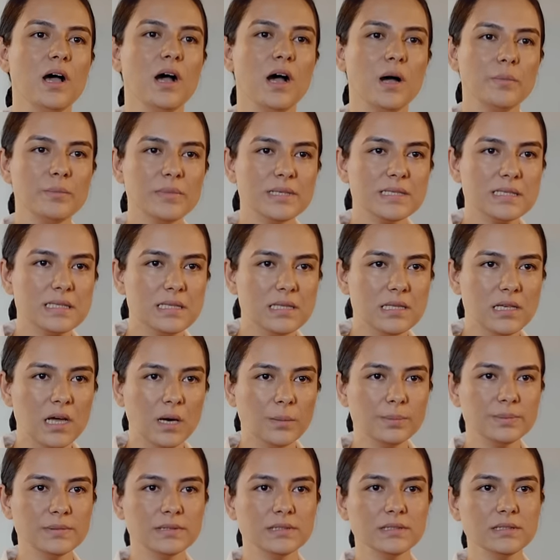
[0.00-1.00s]
Hamlesini
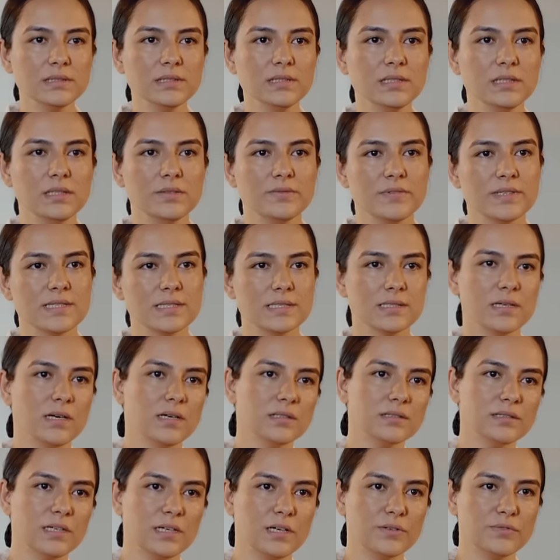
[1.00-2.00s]
yaptı ve
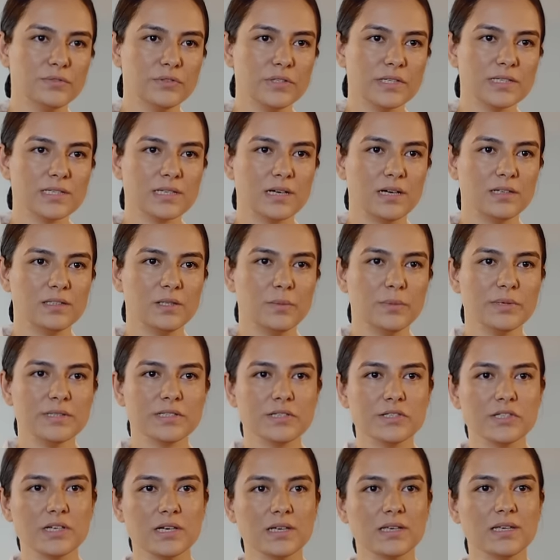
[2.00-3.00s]
sağ tarafına saate
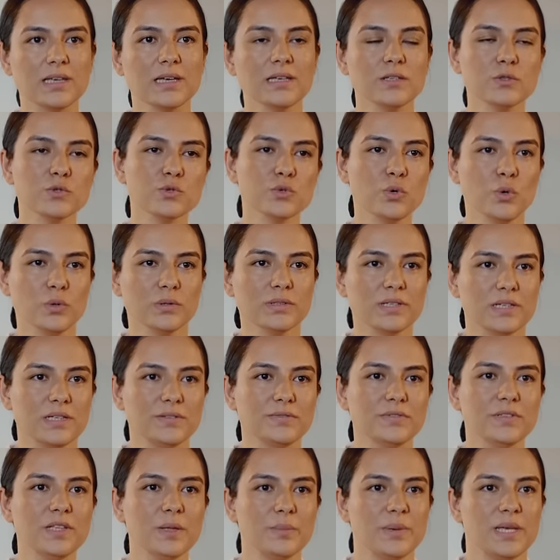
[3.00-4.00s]
basacakken sol
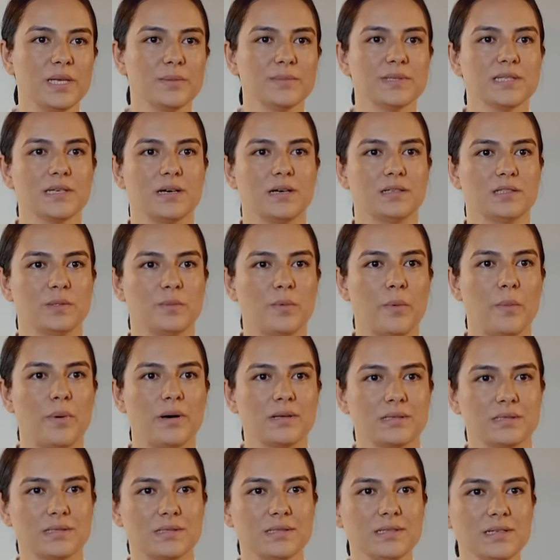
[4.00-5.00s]
tarafında benim saatime
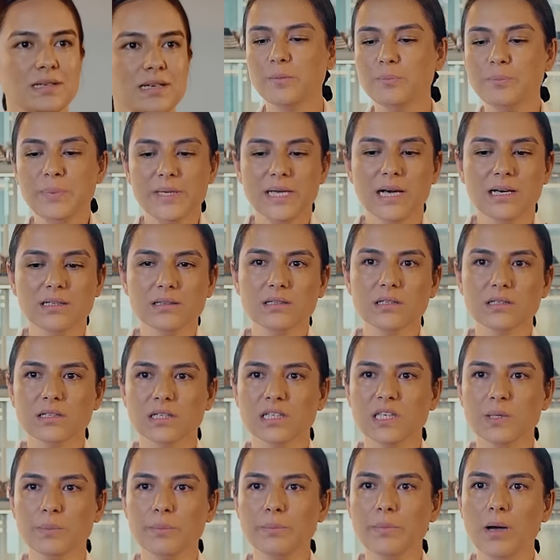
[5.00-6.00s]
bastı. Bir anda
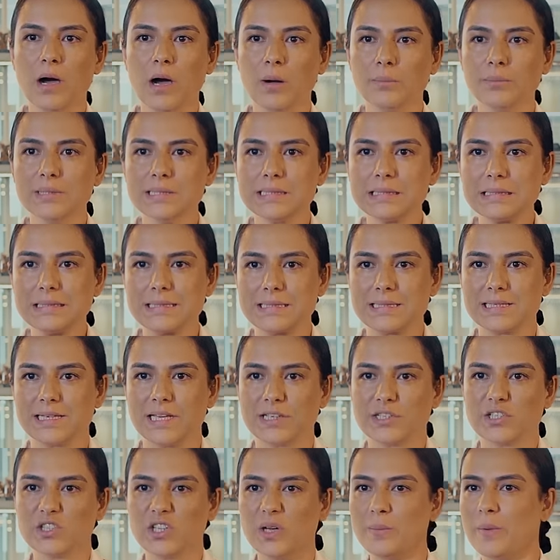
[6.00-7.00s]
rakibime hamle sırası
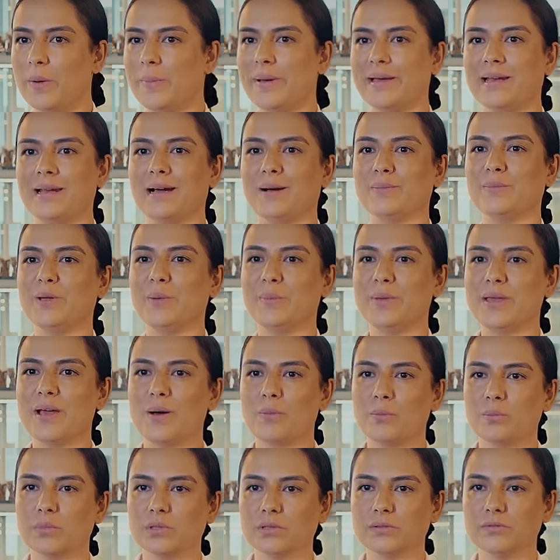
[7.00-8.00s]
geçti ama ben hamlemi
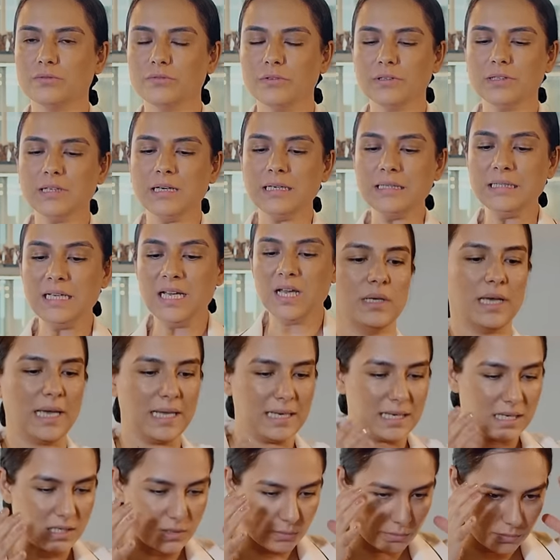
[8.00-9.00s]
yapmadım falan.
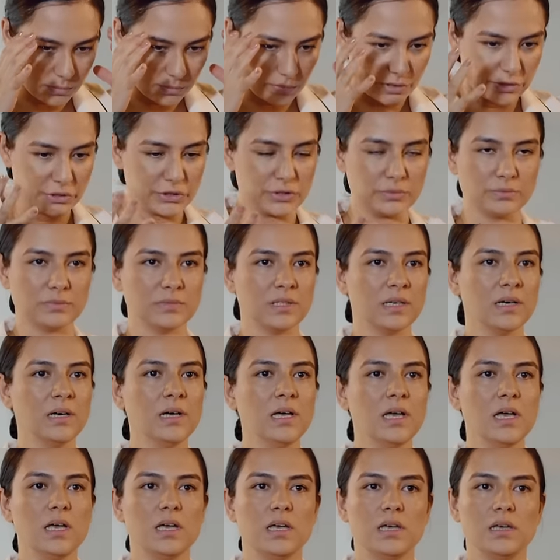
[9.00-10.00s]
Ellerim başımda
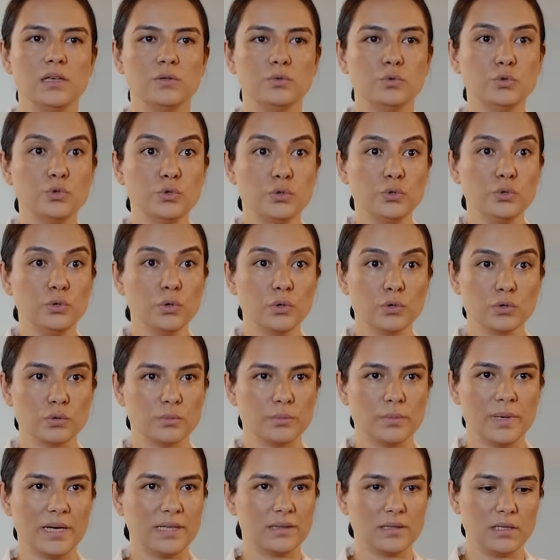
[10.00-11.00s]
e,
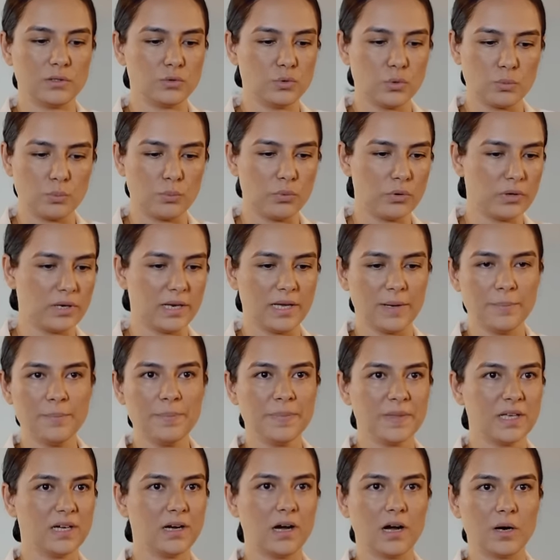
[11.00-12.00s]
düşünüyorum ben de çok böyle
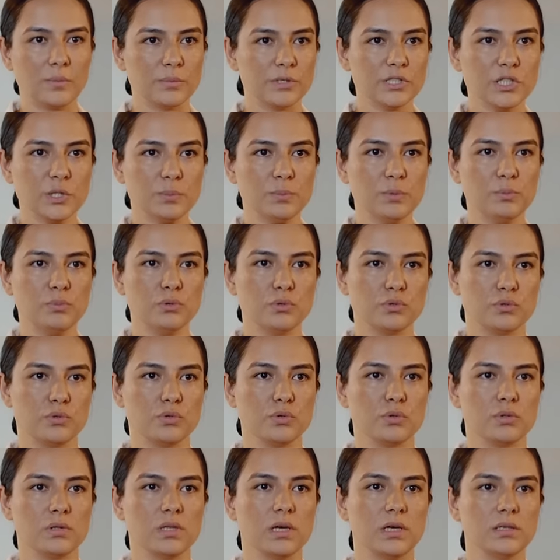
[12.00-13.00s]
karmaşık bir
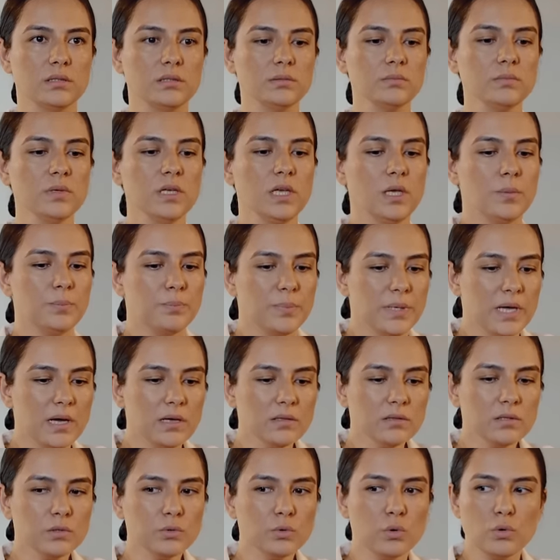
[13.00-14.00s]
pozisyondaydım. Bir
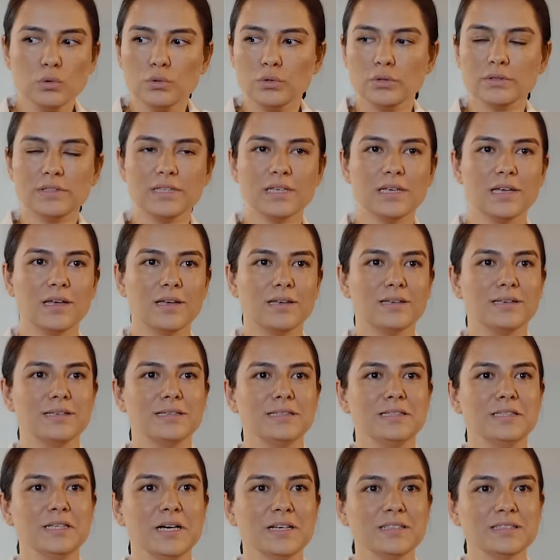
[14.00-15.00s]
anda ne oluyor diye
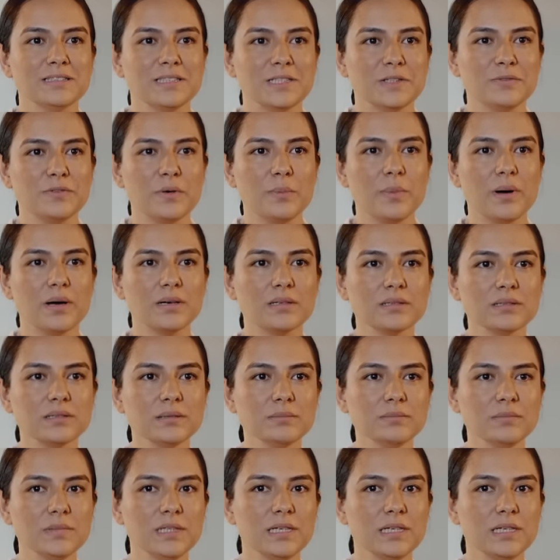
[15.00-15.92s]
yan tarafa baktım.